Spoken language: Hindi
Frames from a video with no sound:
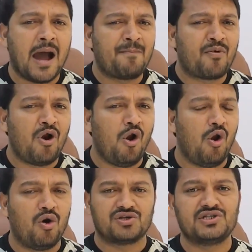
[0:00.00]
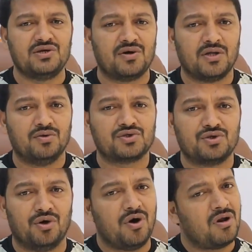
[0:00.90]
आपको लॉस नहीं होगा
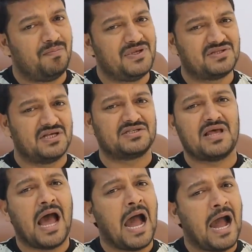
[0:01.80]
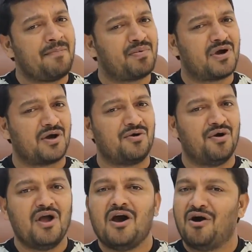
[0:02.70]
दोस्तों और बिजनेस आप करो